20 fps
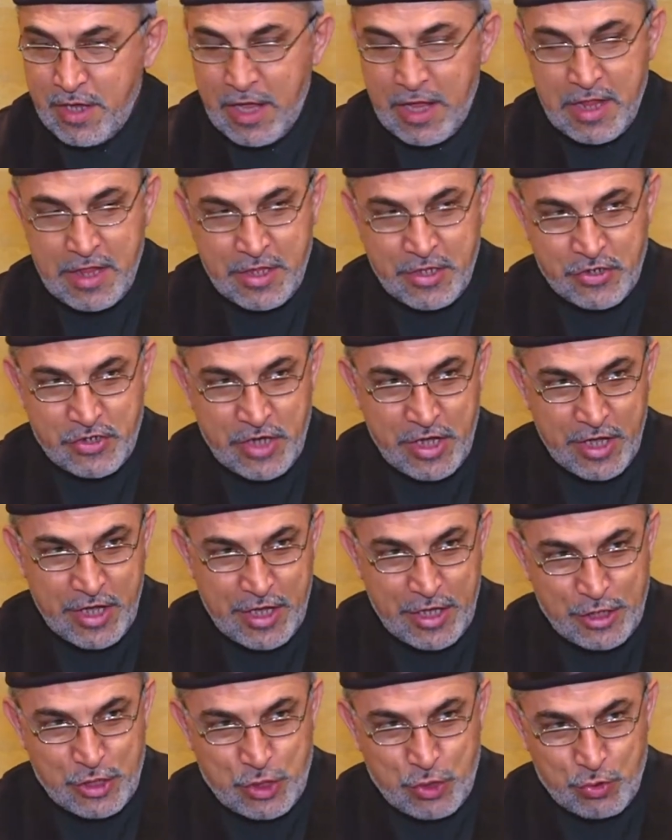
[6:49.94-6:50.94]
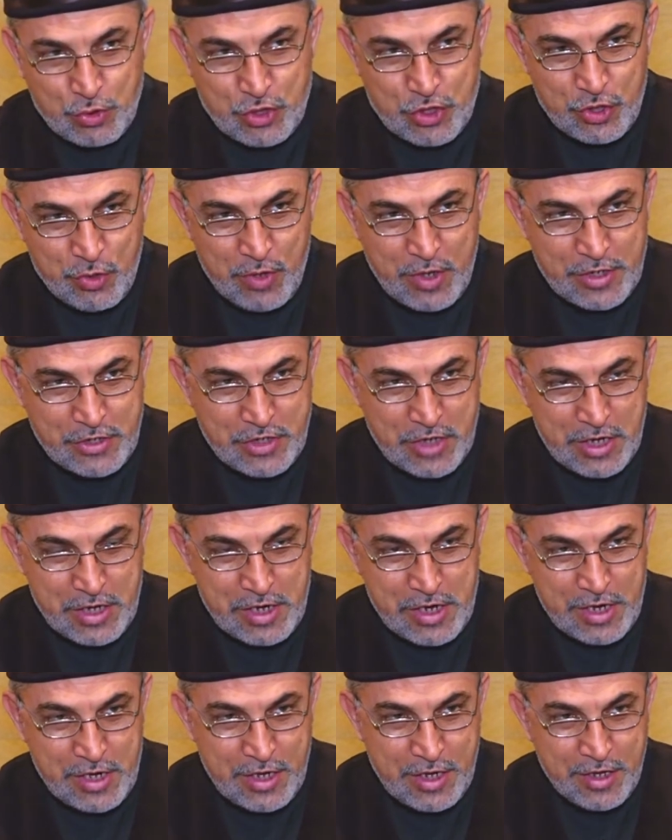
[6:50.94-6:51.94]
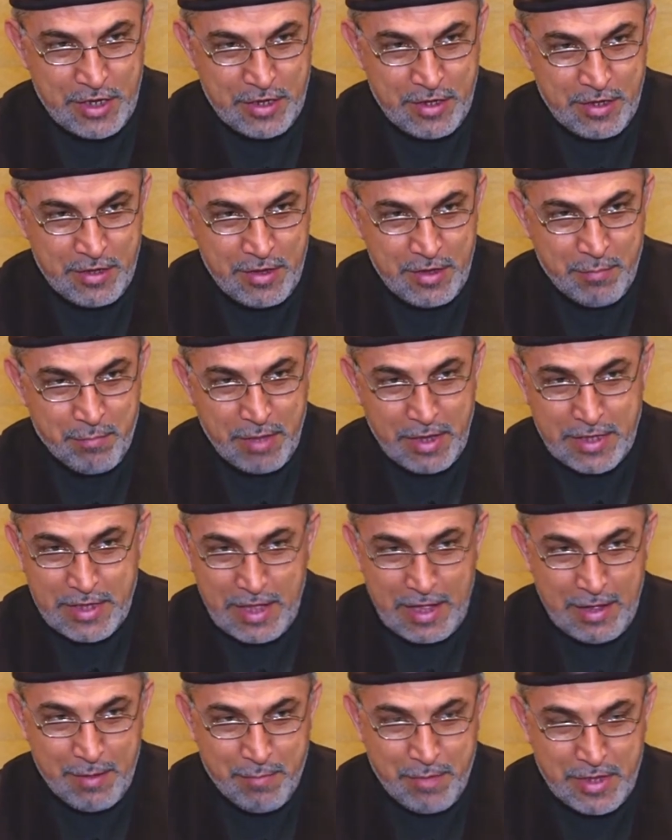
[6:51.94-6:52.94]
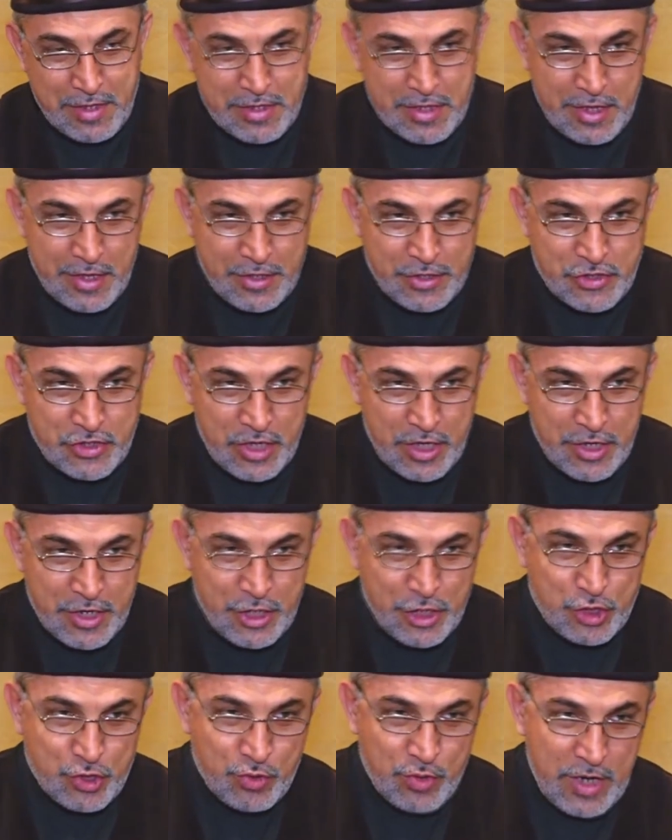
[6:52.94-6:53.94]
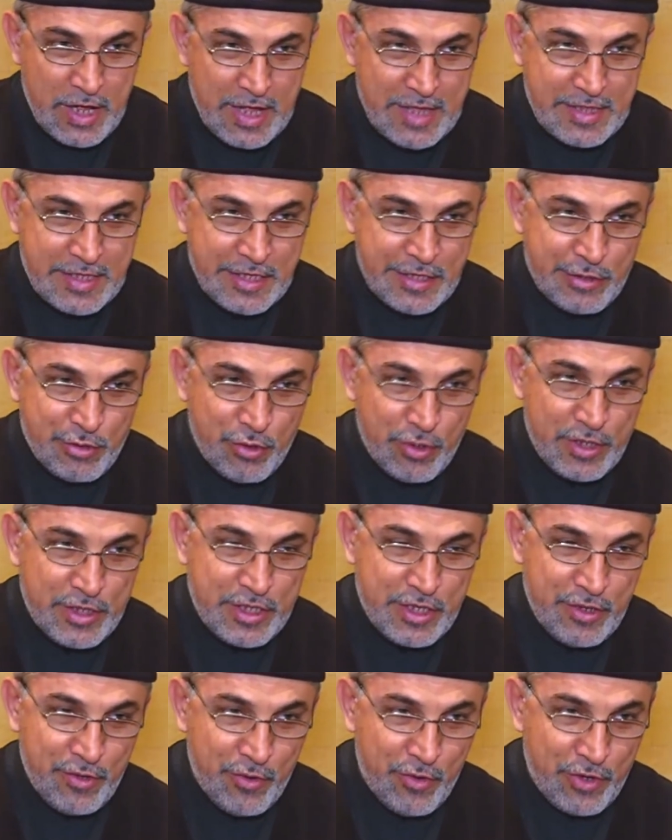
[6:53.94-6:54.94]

Плач матерей в домах мусульман междоусобица в мусульманских регионах,